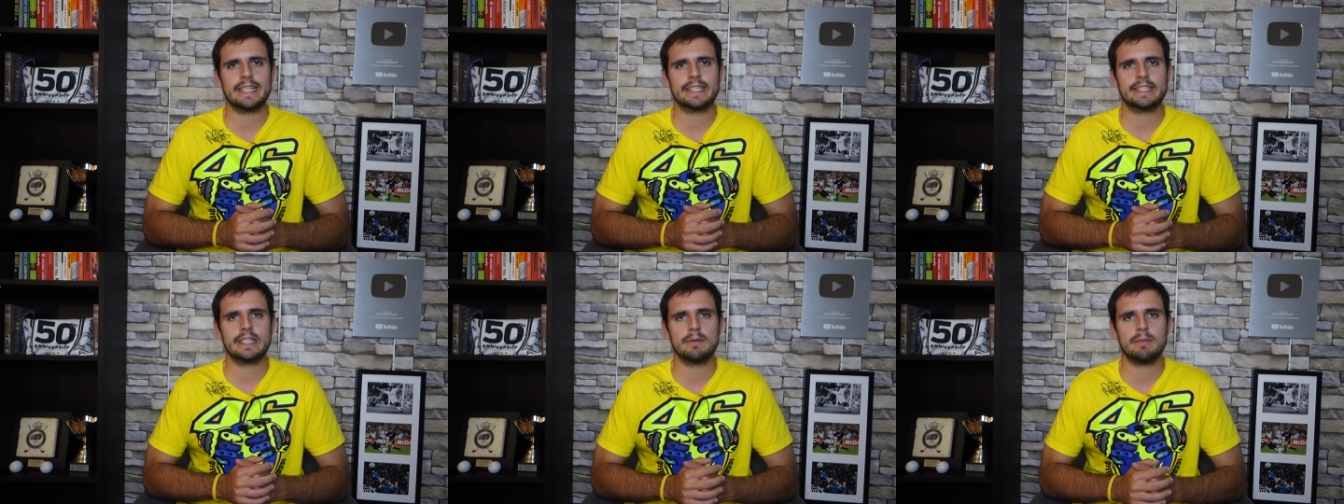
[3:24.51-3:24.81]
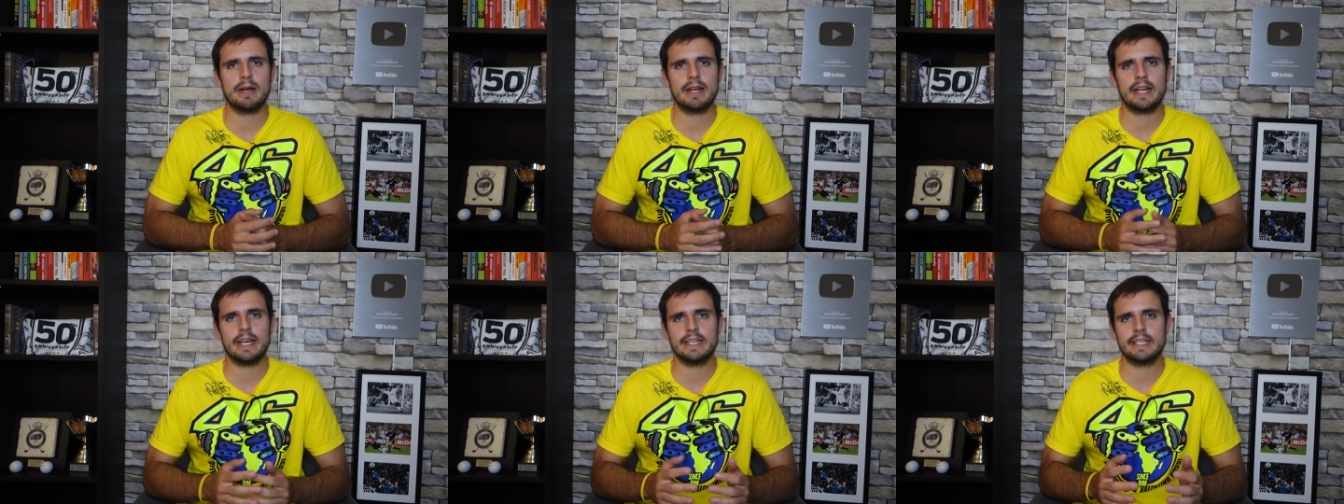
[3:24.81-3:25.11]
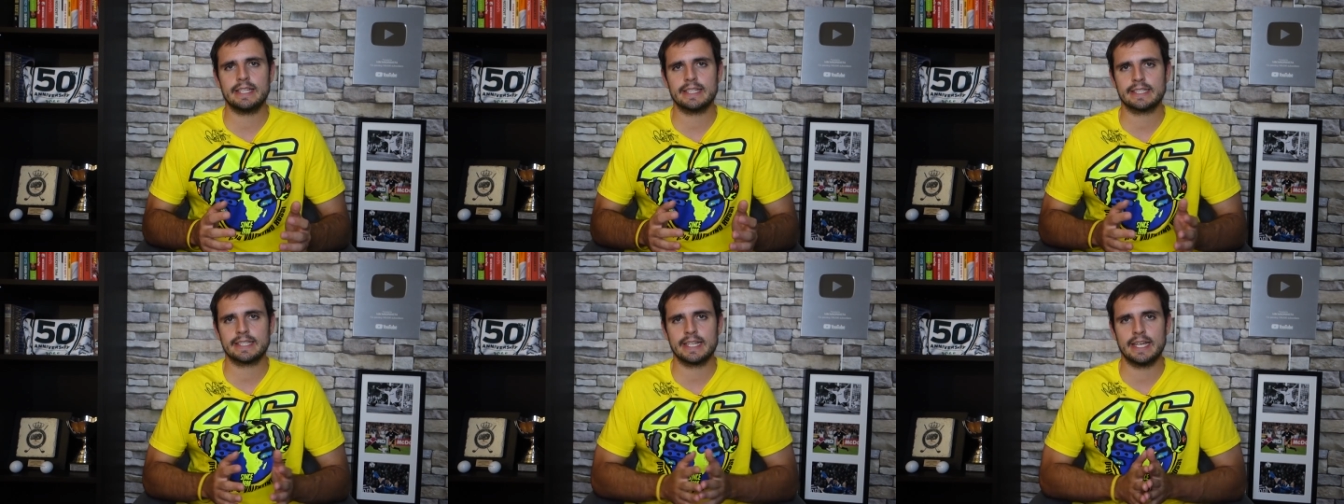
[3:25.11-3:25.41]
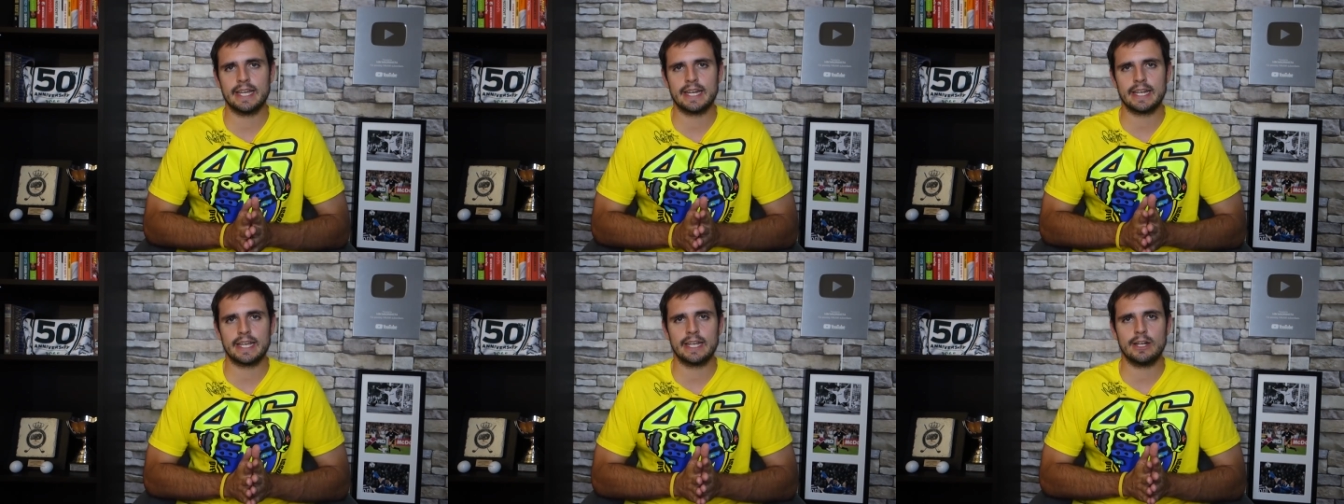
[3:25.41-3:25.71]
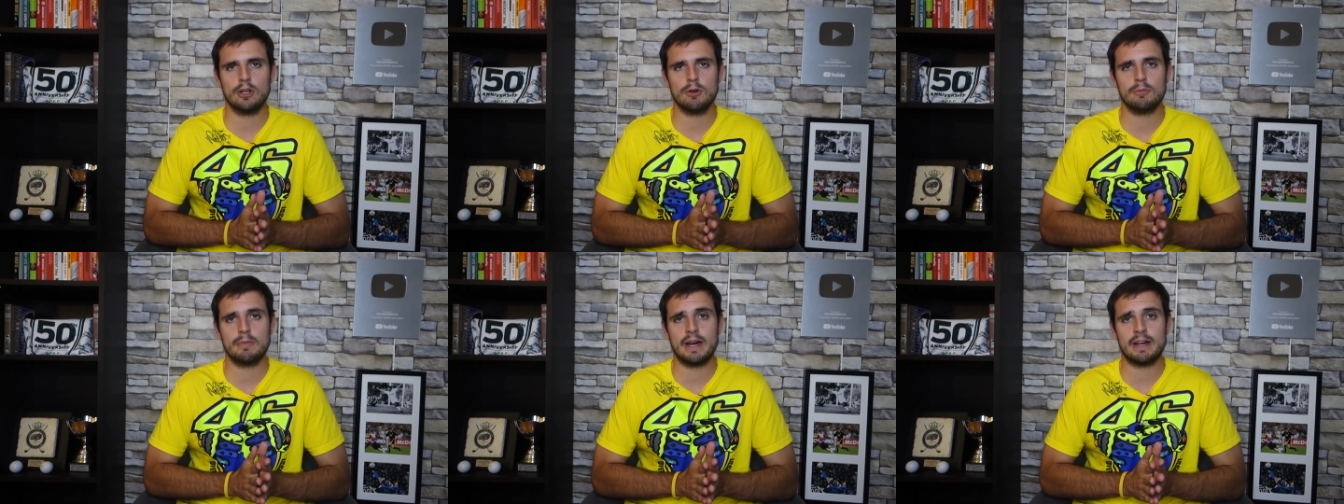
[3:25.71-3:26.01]
semana y es que
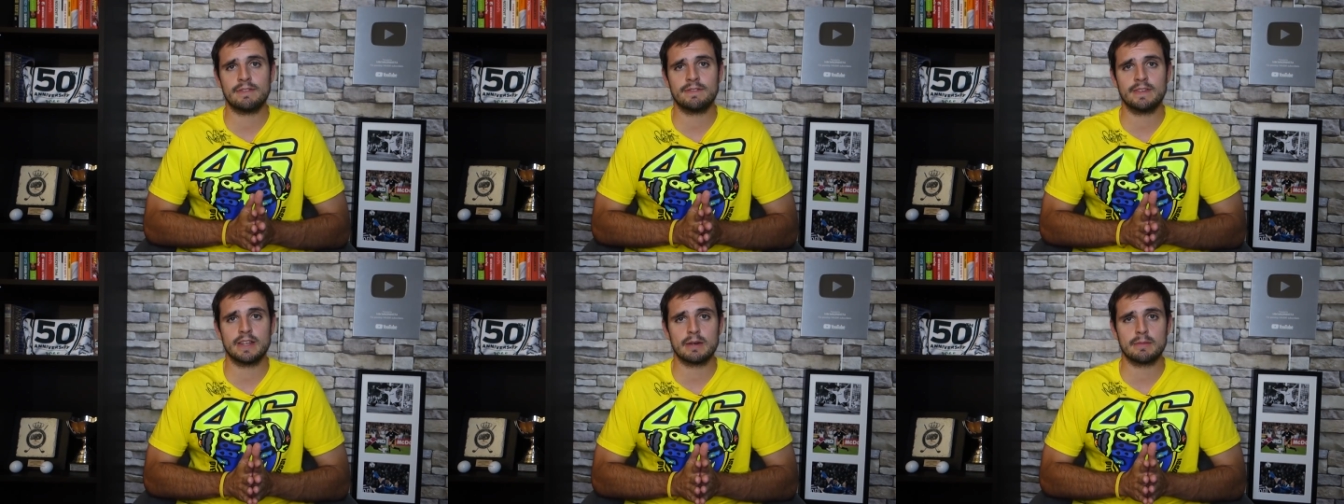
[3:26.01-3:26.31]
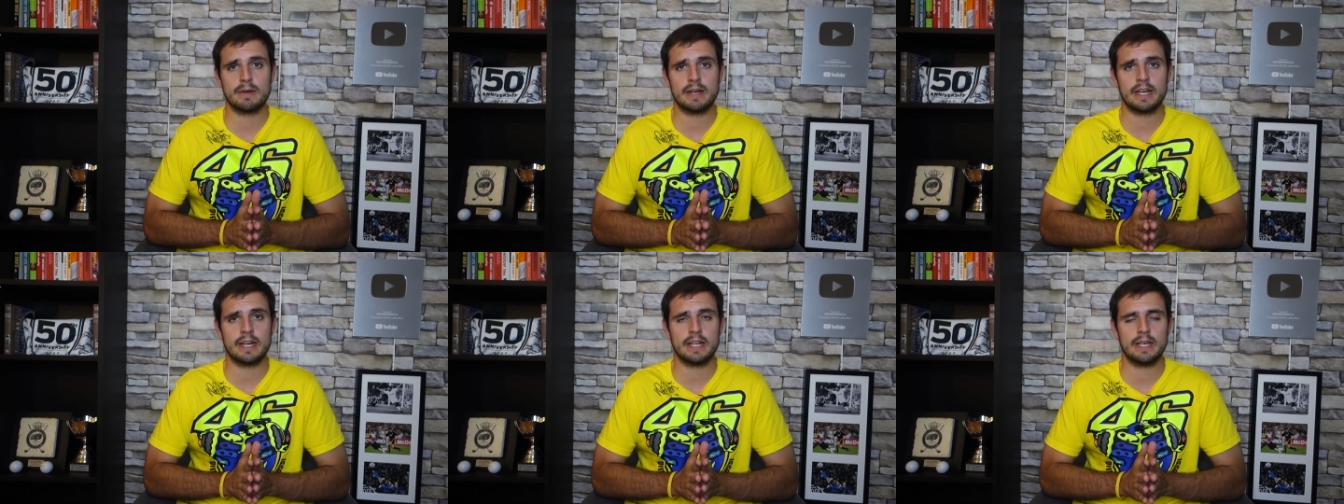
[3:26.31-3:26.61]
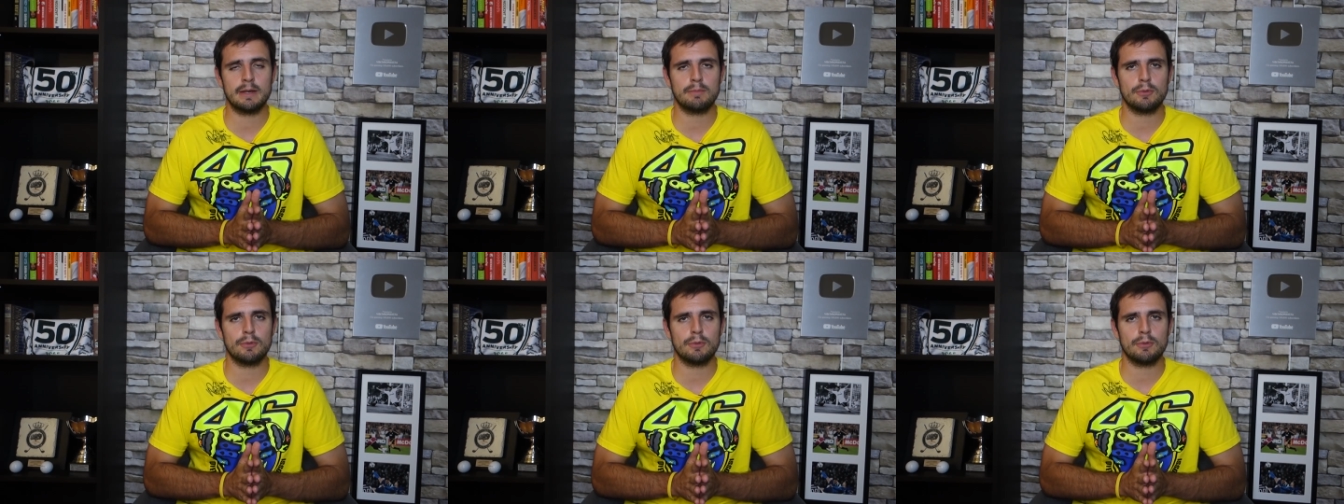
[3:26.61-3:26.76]
Reguilón va a firmar eh,